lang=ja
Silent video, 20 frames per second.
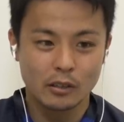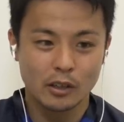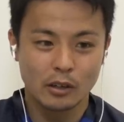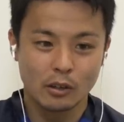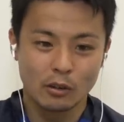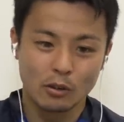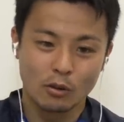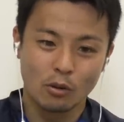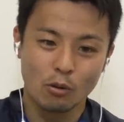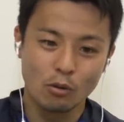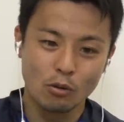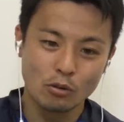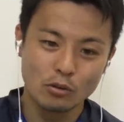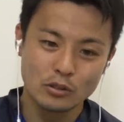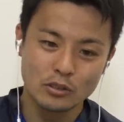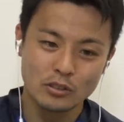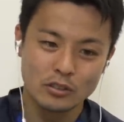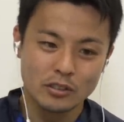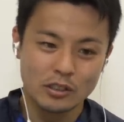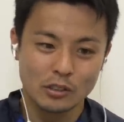なんか報
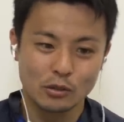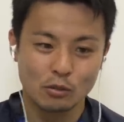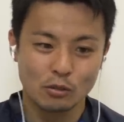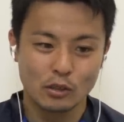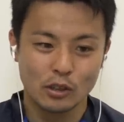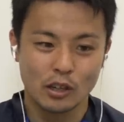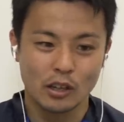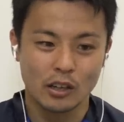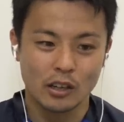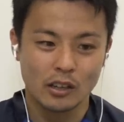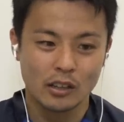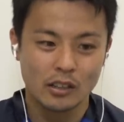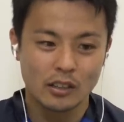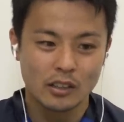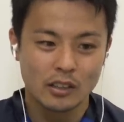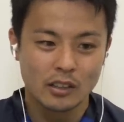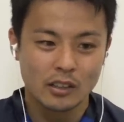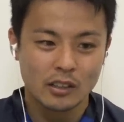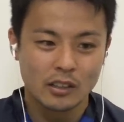告するかどうか